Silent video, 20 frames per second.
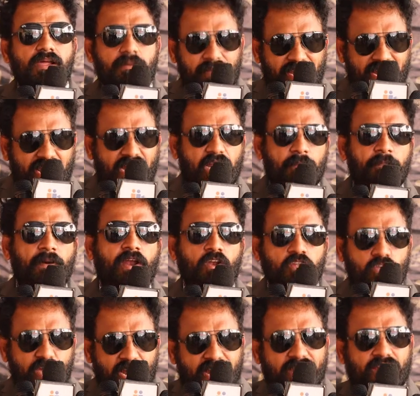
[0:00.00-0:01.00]
మీరు ఇలాంటి
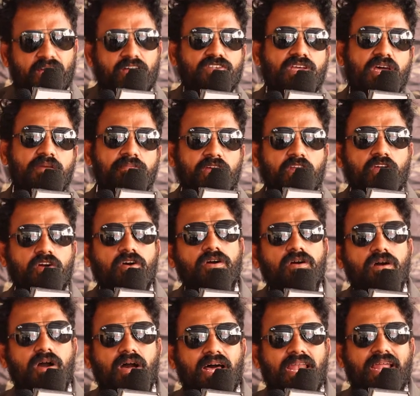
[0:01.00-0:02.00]
పనులు చేయడానికి సార్ మీరు
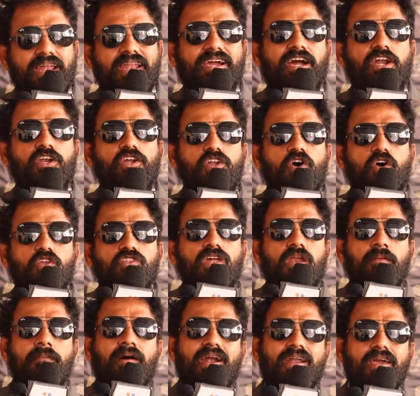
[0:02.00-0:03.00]
అలానే కంటిన్యూ
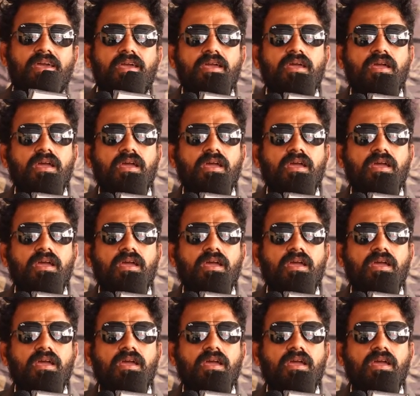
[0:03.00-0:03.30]
అవుతున్నారు బాడీ